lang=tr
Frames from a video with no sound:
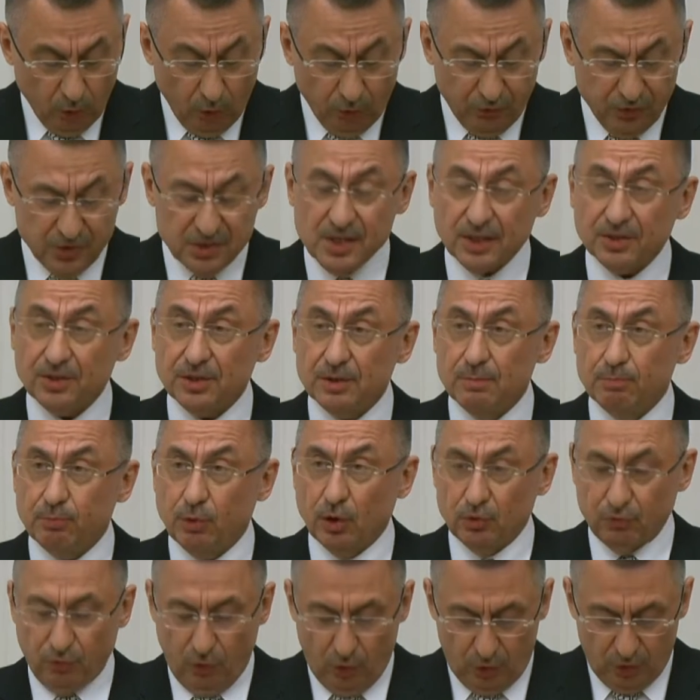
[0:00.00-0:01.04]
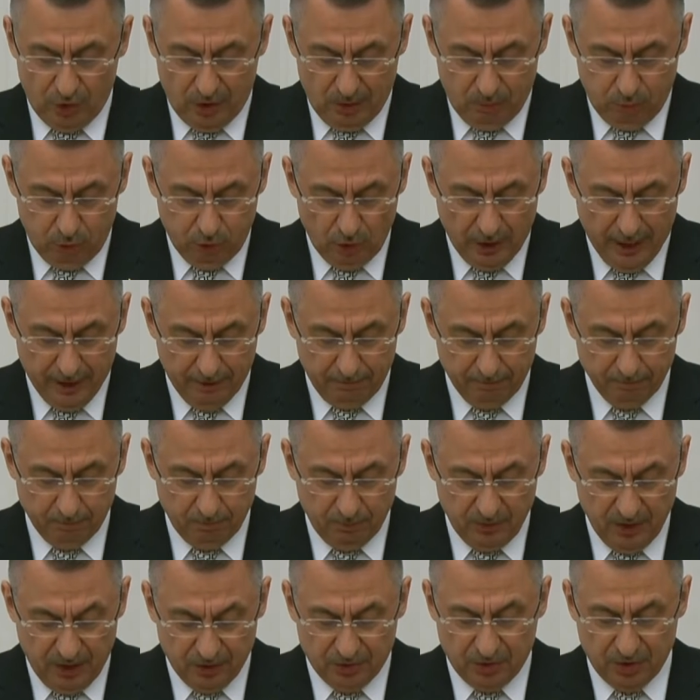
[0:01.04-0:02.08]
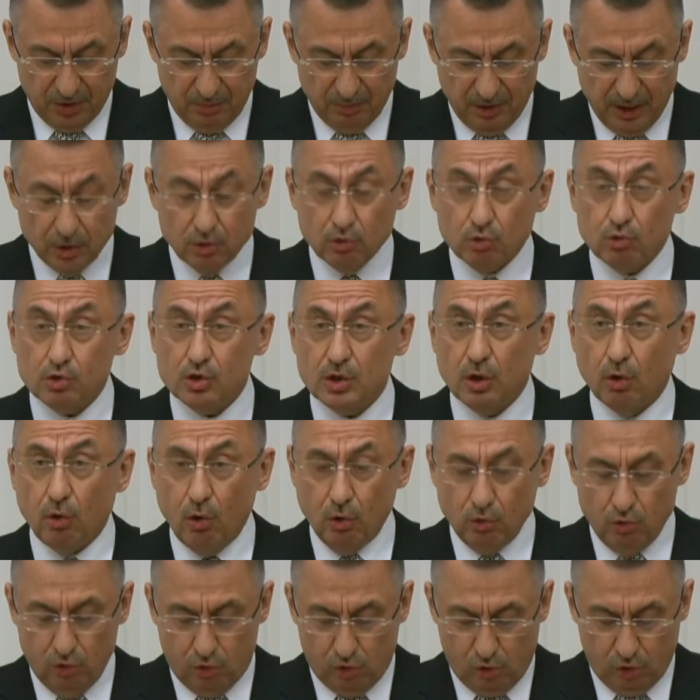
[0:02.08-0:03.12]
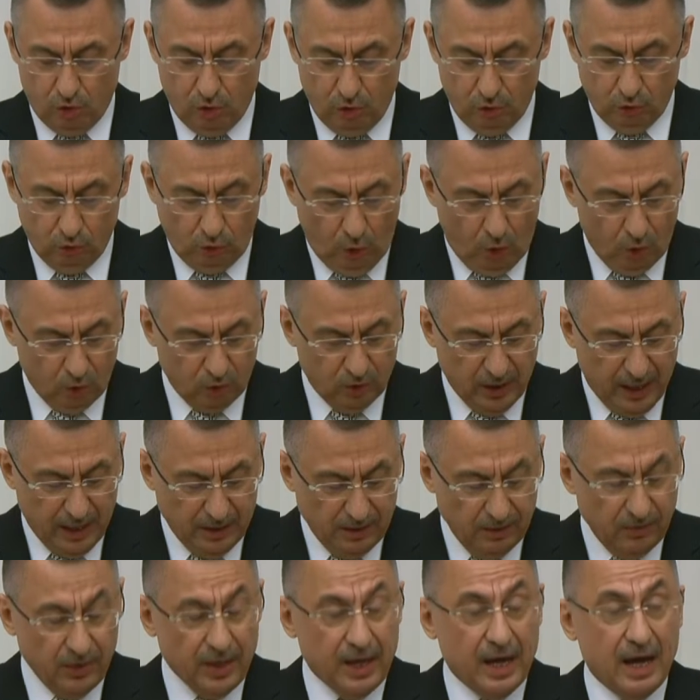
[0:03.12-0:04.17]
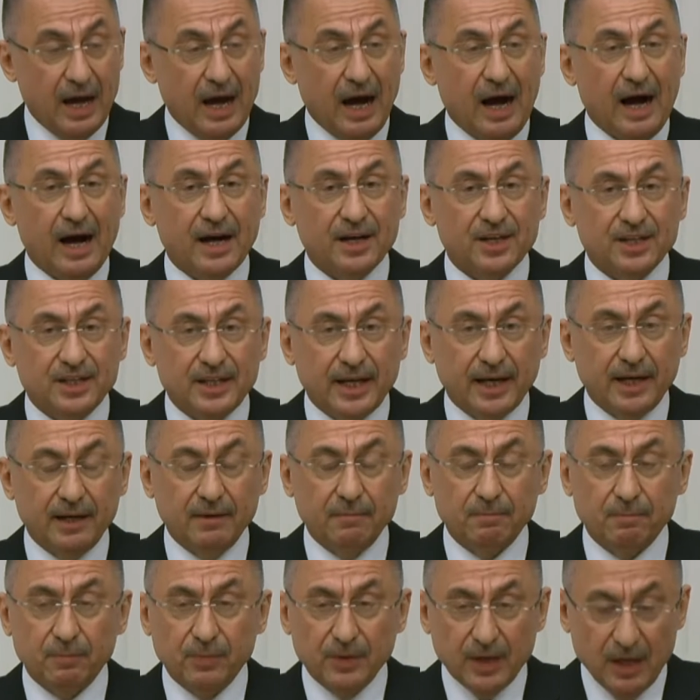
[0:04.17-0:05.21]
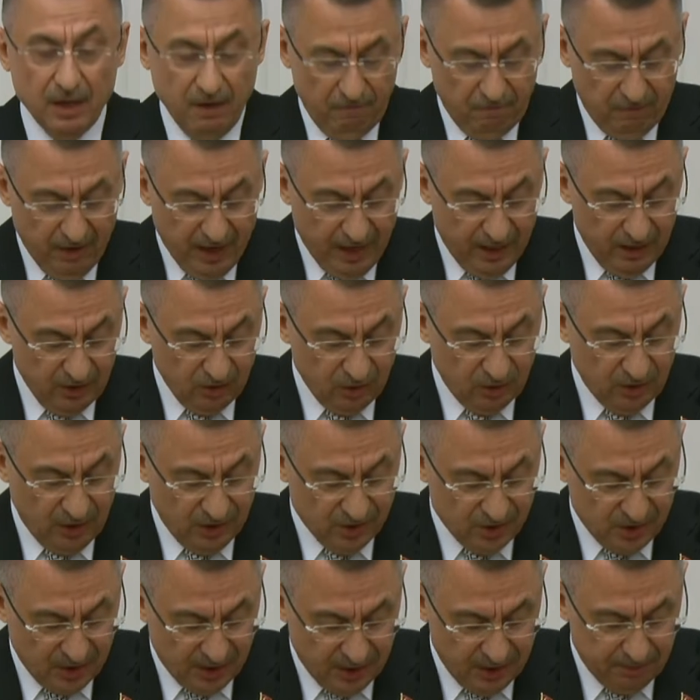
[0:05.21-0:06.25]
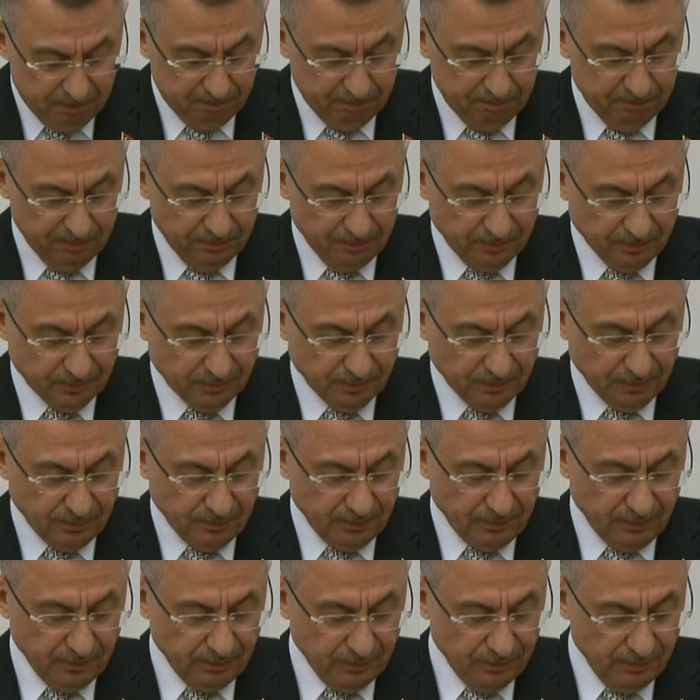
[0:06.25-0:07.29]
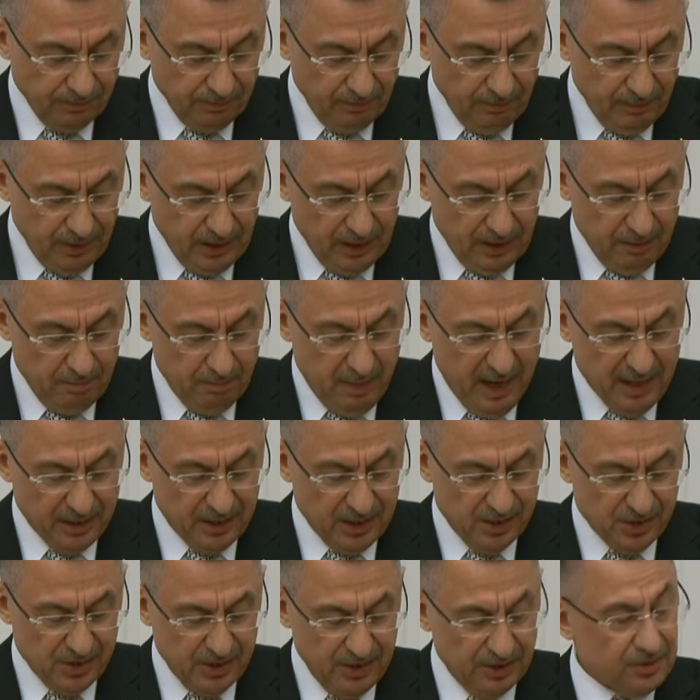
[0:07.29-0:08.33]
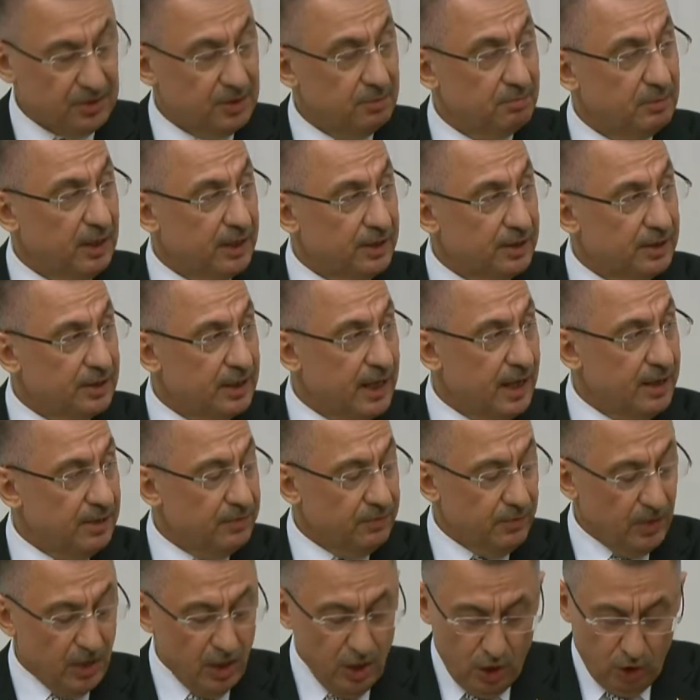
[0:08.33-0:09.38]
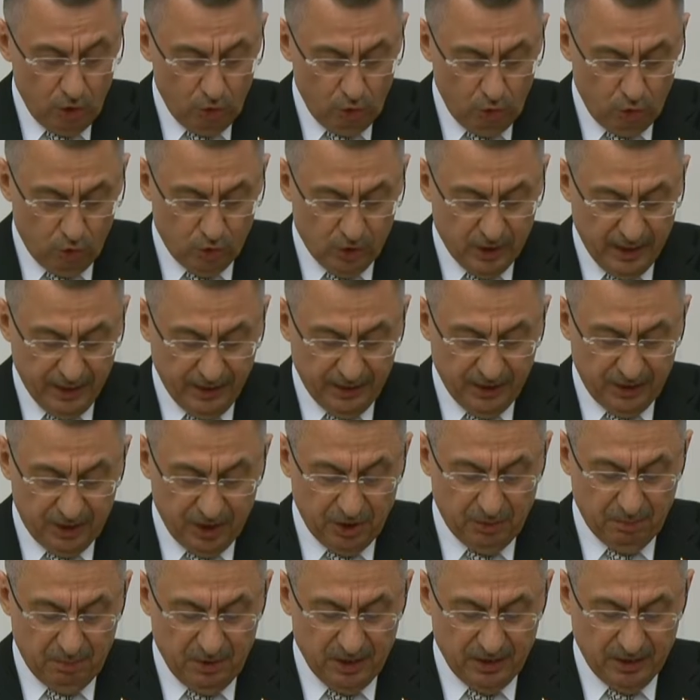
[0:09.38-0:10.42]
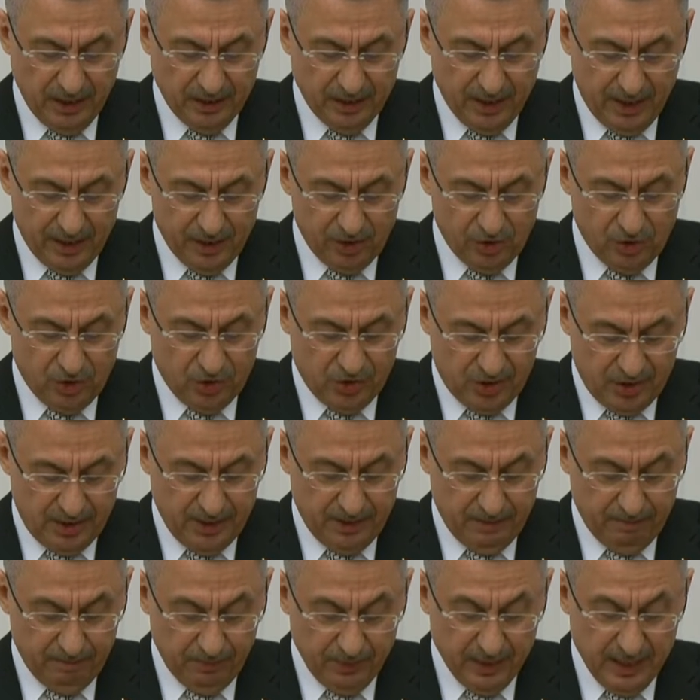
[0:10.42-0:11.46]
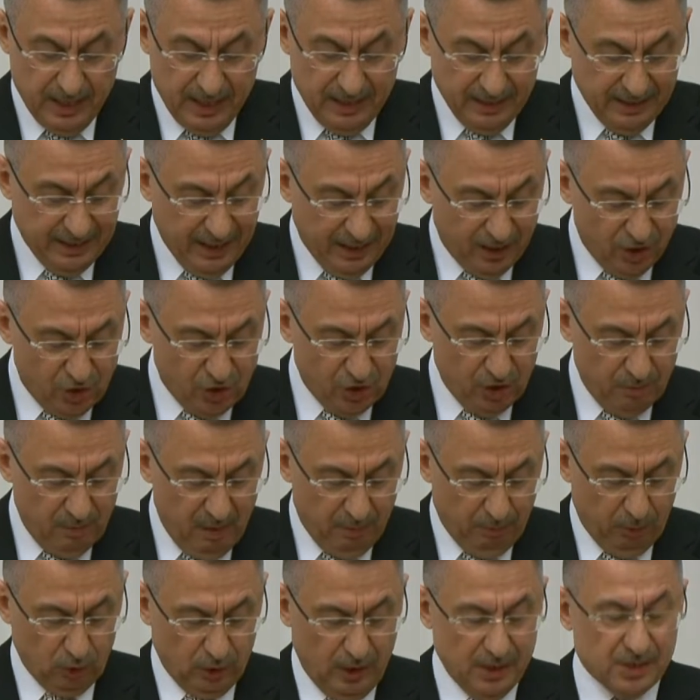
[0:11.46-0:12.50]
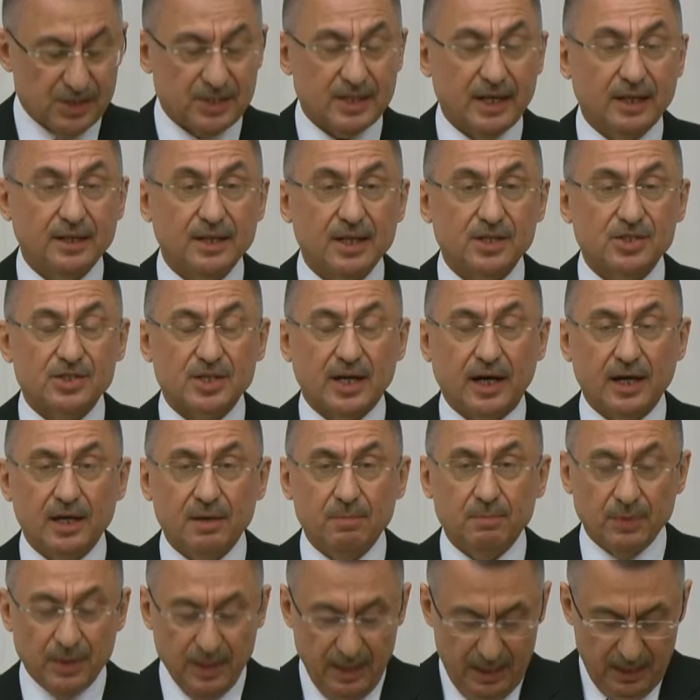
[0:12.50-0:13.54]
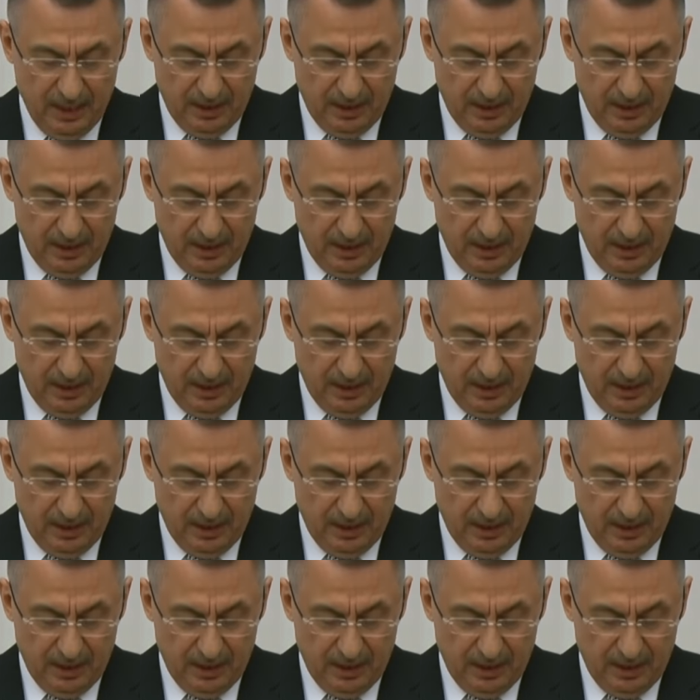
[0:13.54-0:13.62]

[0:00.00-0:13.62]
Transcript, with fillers: Ofis yatırım portföyünde bulunan yatırımların yüzde 13'ü doğrudan ARGE ve tasarım merkezi yatırımlarından yüzde 41'i tedarikçisini geliştirme potansiyeline sahip